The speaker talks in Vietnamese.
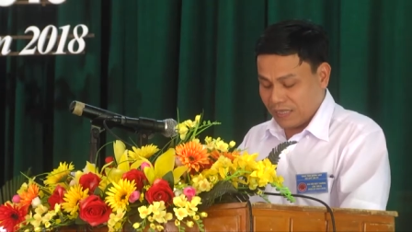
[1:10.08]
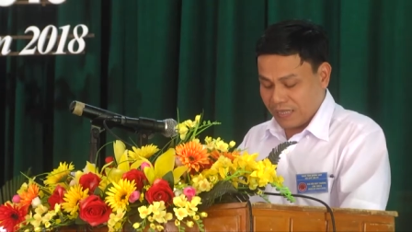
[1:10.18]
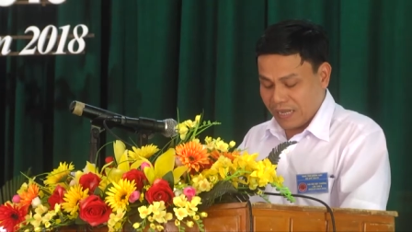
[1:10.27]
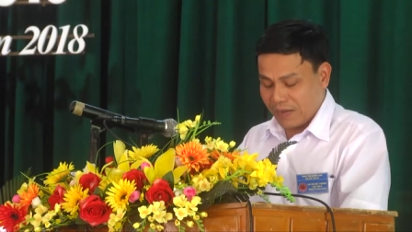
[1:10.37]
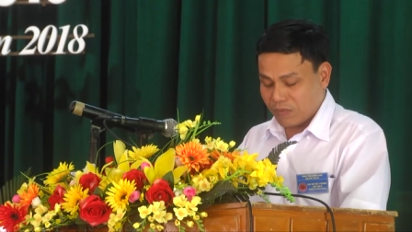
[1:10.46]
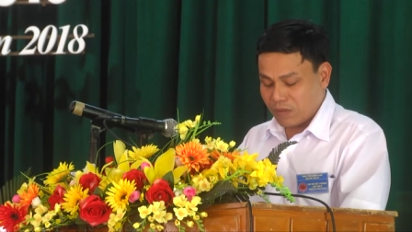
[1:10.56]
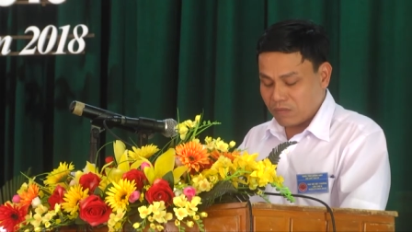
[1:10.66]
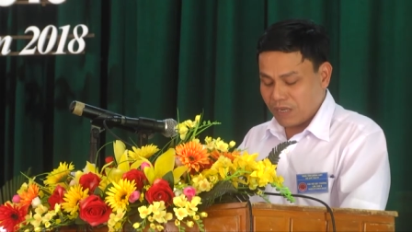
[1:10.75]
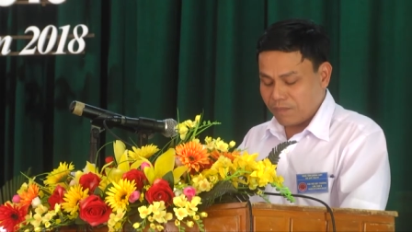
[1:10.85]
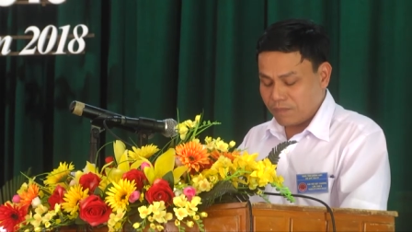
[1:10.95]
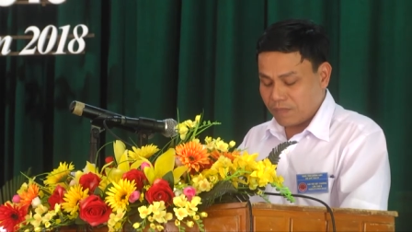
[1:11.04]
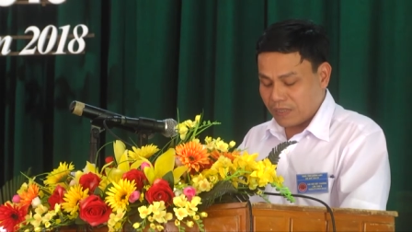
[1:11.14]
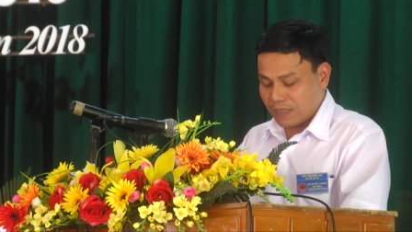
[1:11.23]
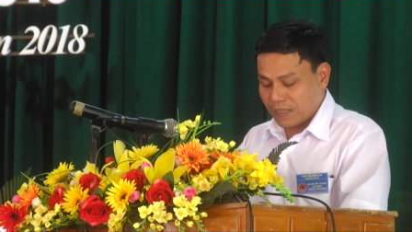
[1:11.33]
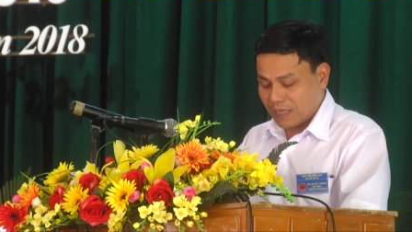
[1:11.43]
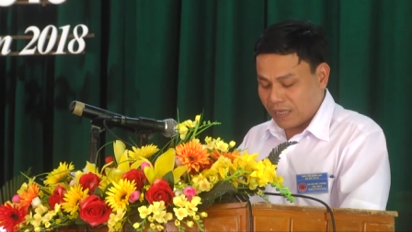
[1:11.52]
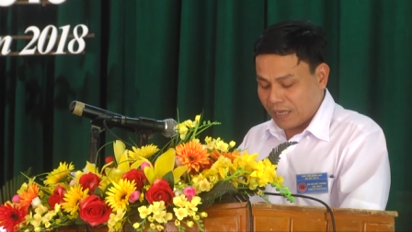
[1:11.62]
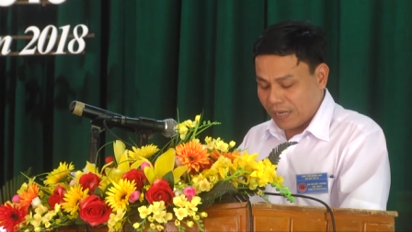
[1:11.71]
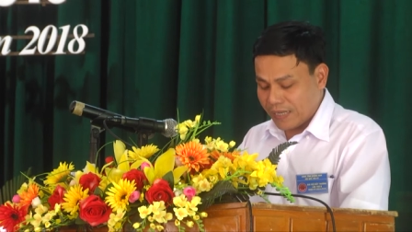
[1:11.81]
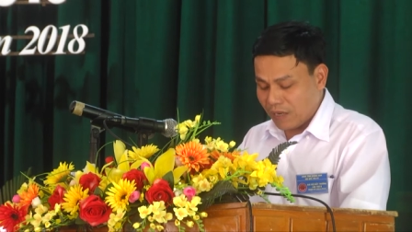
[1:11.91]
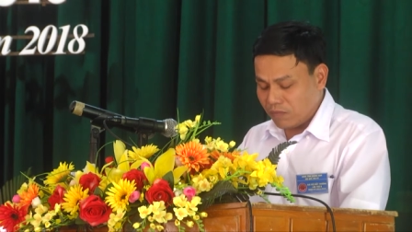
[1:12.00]
nhằm cung cấp
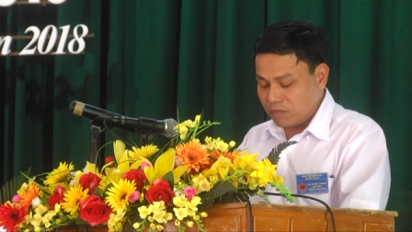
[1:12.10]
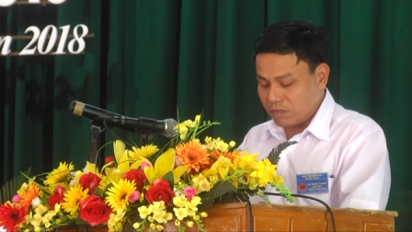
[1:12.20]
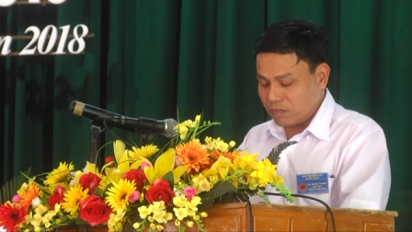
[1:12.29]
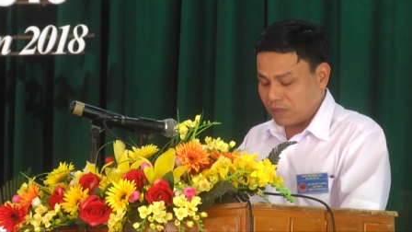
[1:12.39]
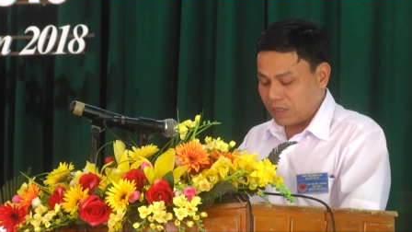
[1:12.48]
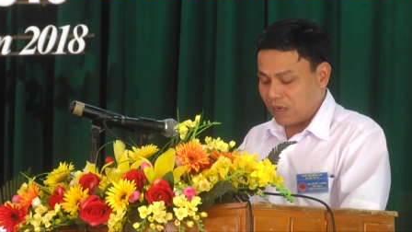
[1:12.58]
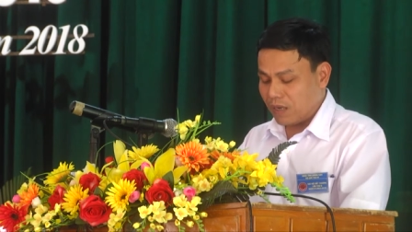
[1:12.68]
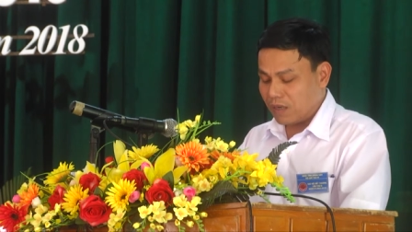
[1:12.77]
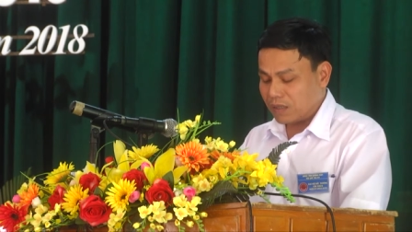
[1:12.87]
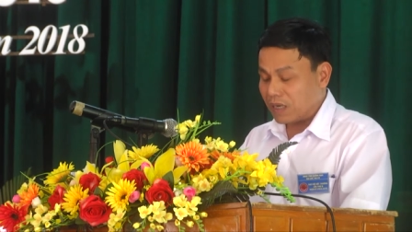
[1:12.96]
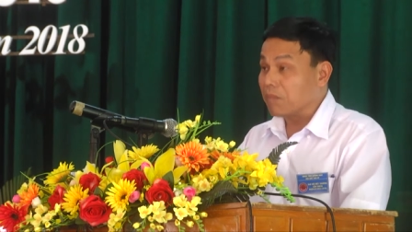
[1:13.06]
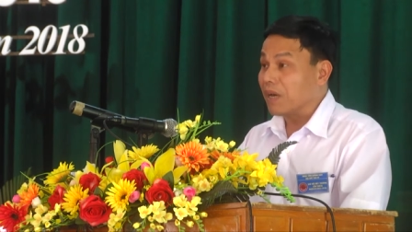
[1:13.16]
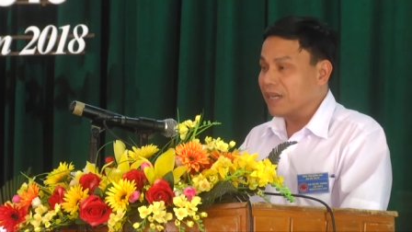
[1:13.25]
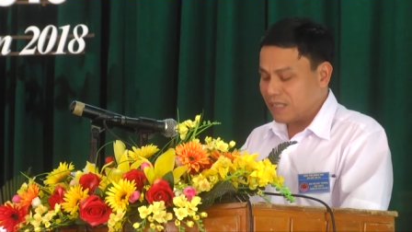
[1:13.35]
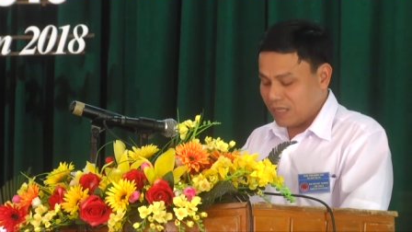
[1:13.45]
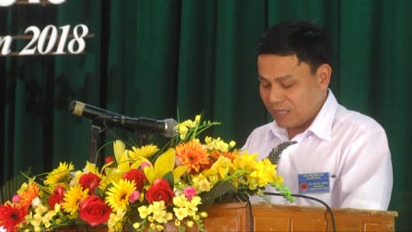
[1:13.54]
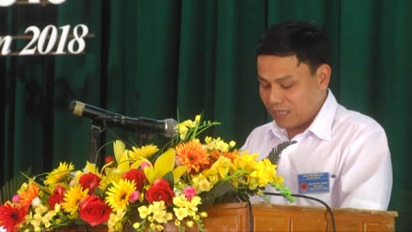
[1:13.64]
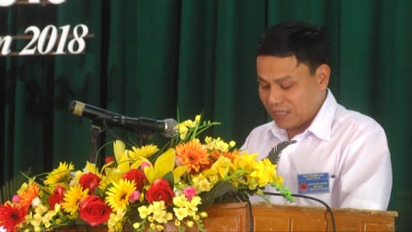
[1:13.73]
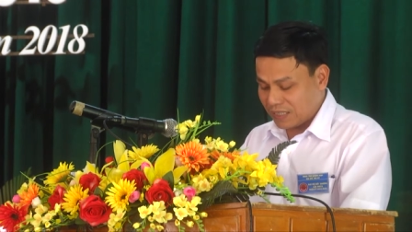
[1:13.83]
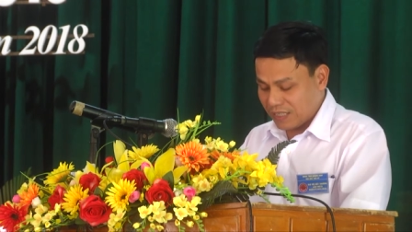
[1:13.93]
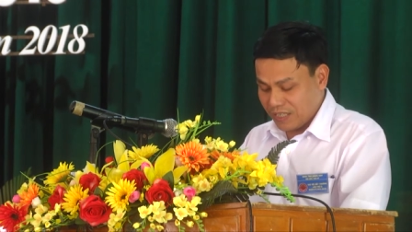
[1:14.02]
cây giống cho trồng mới dưới tán
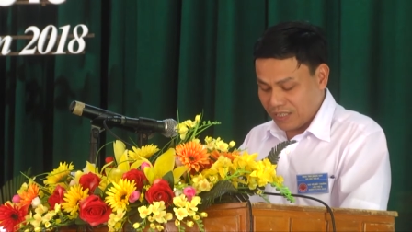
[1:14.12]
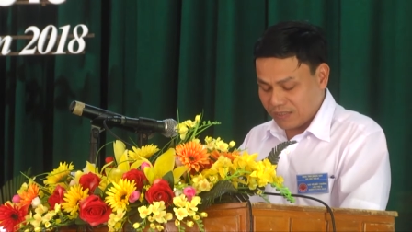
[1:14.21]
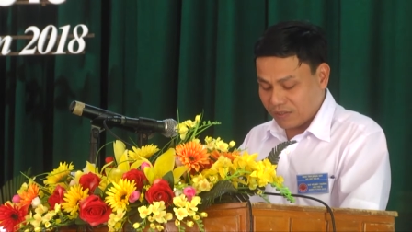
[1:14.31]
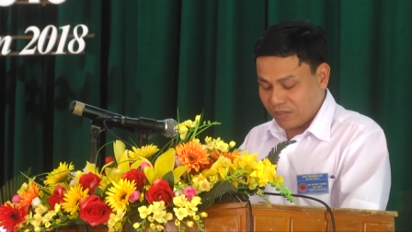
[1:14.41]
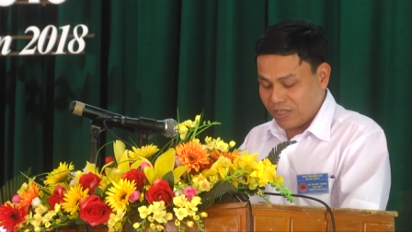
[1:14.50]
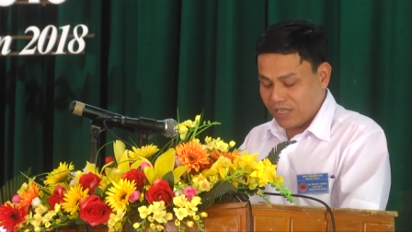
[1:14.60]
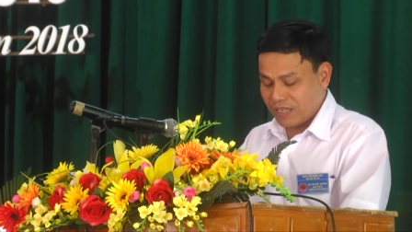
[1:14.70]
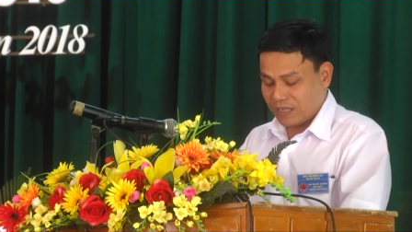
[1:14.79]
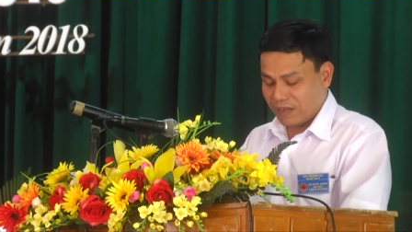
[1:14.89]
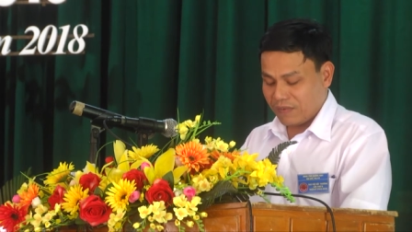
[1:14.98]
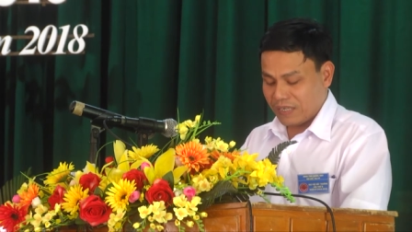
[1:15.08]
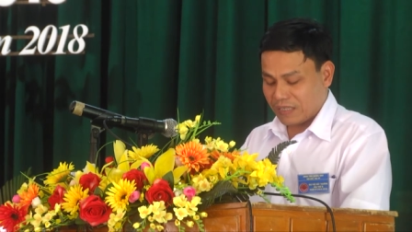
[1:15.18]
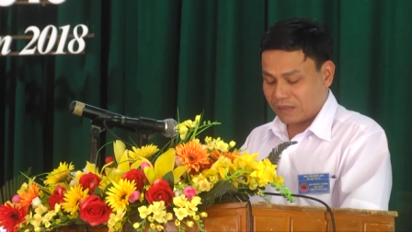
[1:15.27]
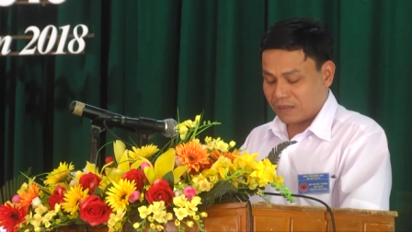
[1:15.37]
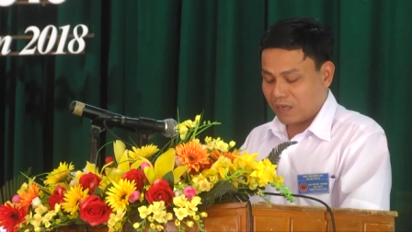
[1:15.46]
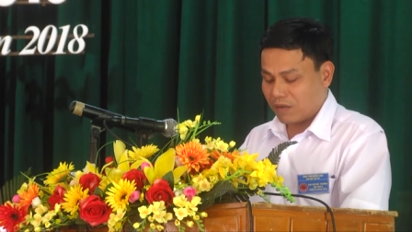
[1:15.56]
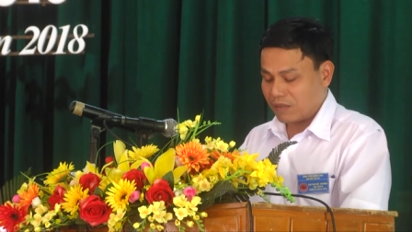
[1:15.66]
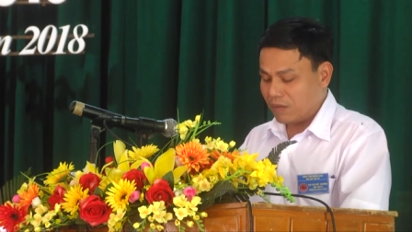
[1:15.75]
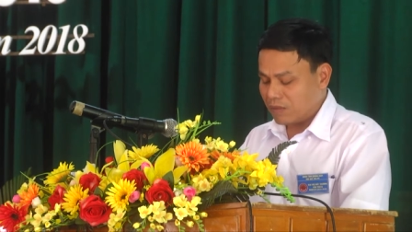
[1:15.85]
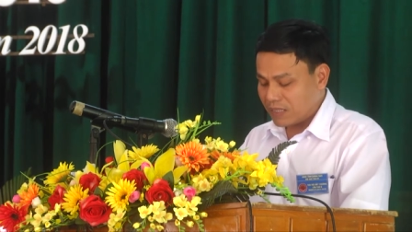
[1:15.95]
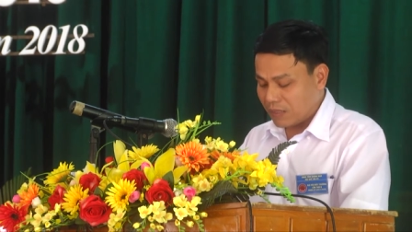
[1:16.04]
rừng tự nhiên tuy nhiên là việc tạo
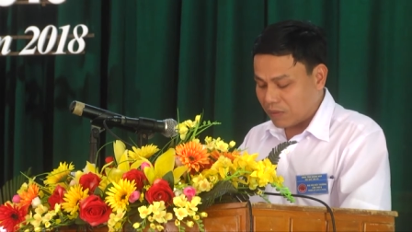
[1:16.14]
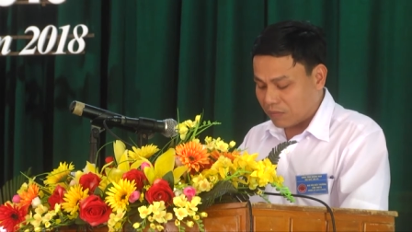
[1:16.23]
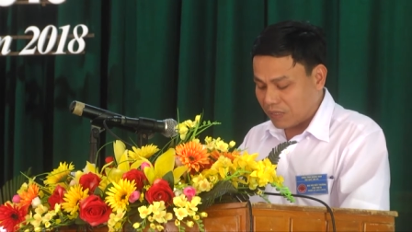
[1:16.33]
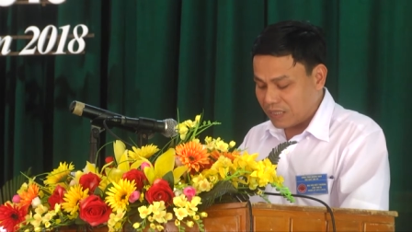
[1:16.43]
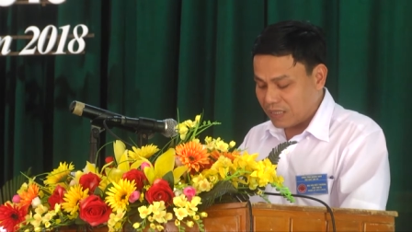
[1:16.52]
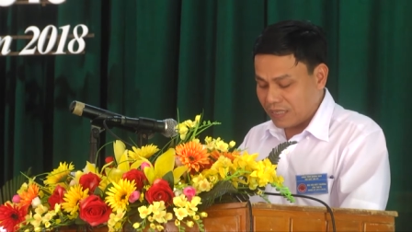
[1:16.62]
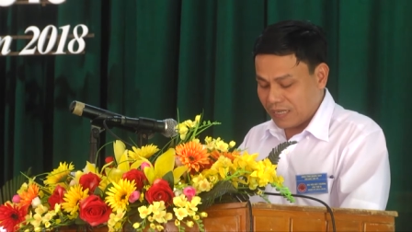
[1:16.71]
giống cây sâm ngọc linh